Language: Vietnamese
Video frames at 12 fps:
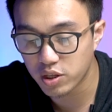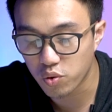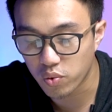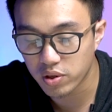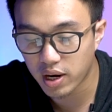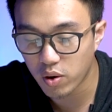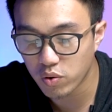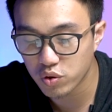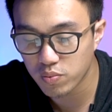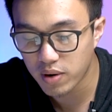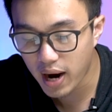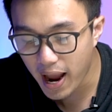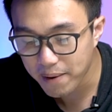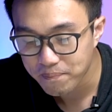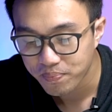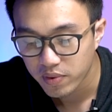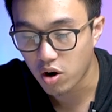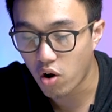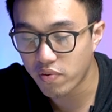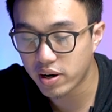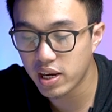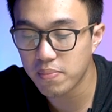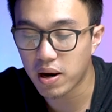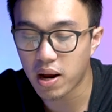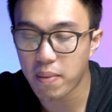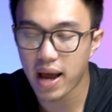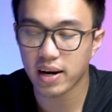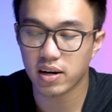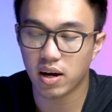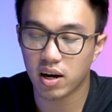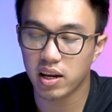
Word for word: chú những cái nội dung khác đó và khi mà các bạn à,